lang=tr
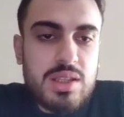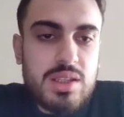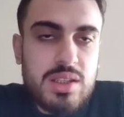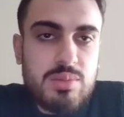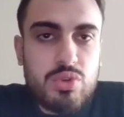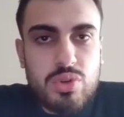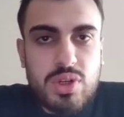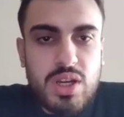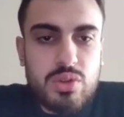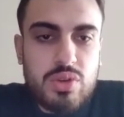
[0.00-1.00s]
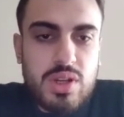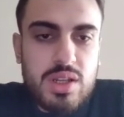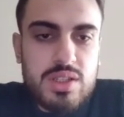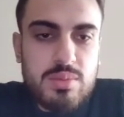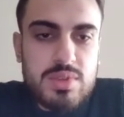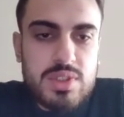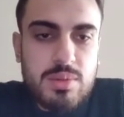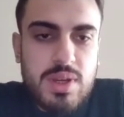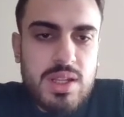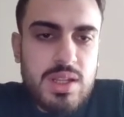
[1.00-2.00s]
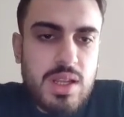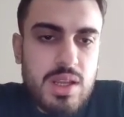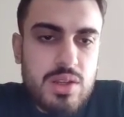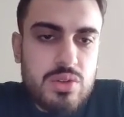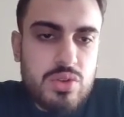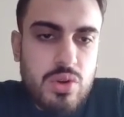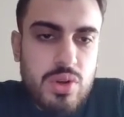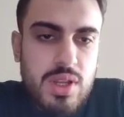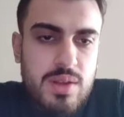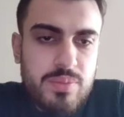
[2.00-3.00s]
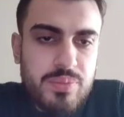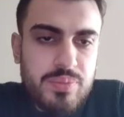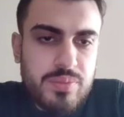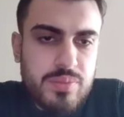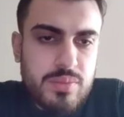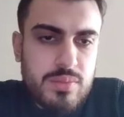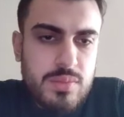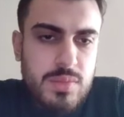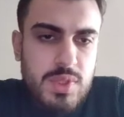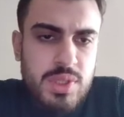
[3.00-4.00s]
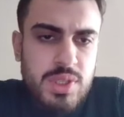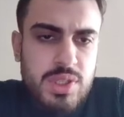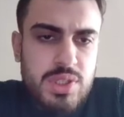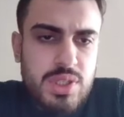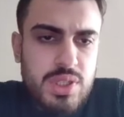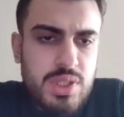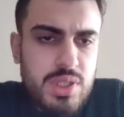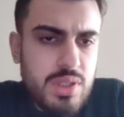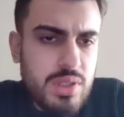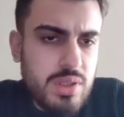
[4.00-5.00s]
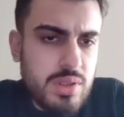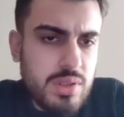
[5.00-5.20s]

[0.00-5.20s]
24'ün kökünü alacağımız zaman şöyle 2